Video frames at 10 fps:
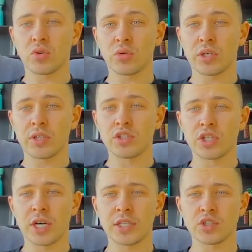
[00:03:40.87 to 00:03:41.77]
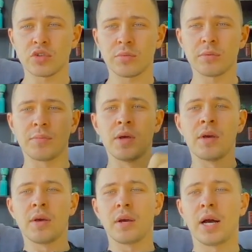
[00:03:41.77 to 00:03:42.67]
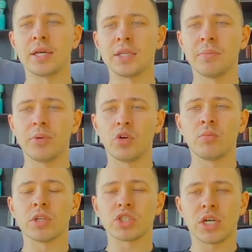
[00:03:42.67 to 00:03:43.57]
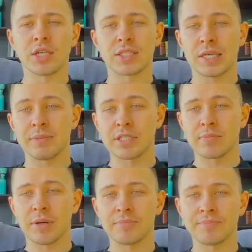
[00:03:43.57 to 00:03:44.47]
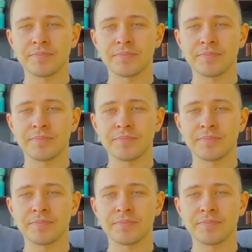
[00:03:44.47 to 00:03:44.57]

токены Джихани, чтобы они приумножали сами себя.